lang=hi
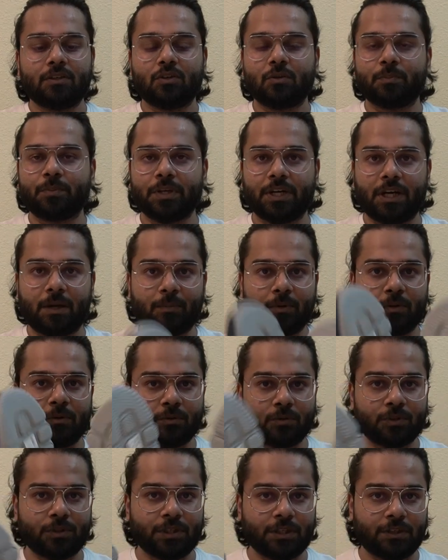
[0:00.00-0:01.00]
तो फिर आप लोगों
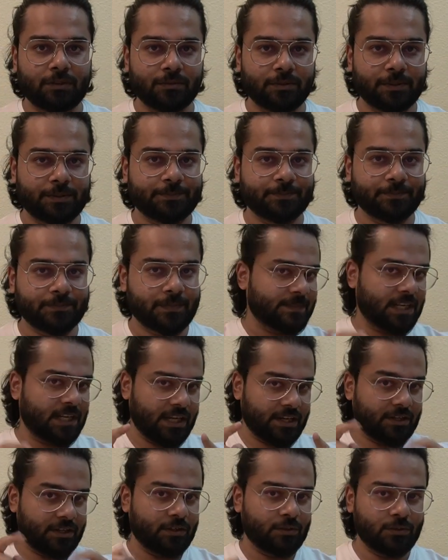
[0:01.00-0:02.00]
को दिखाऊंगा
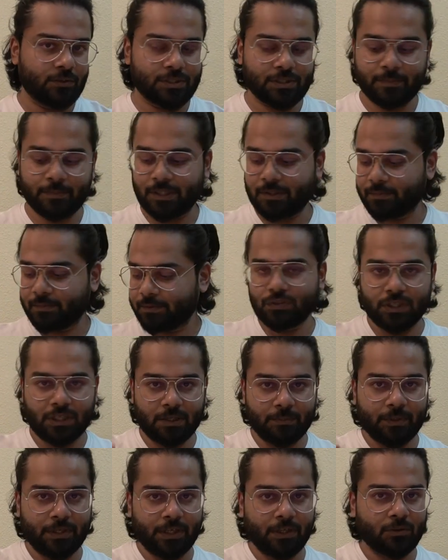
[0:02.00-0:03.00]
लाइक कर दो इसी बात पे चैनल
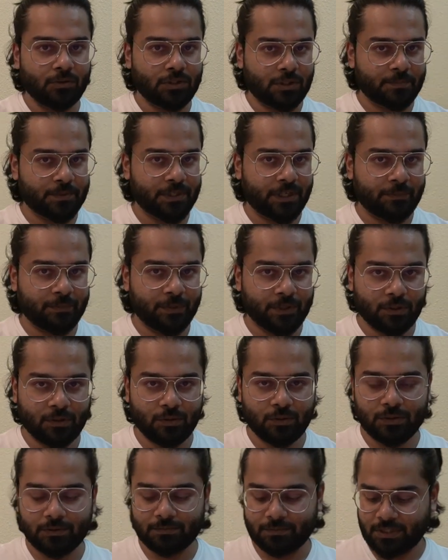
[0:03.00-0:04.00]
पर नए हो तो सब्सक्राइब भी करो
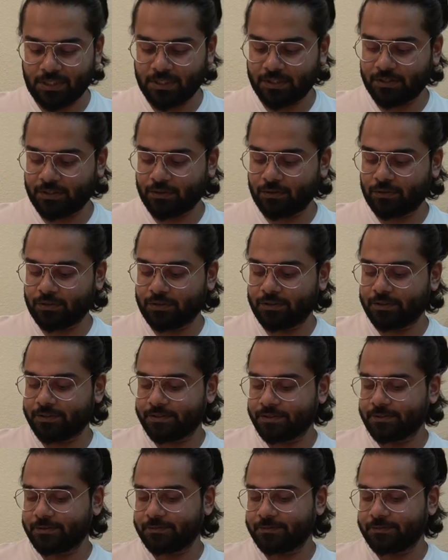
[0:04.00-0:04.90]
ना क्या कर रहे हो इतनी देर से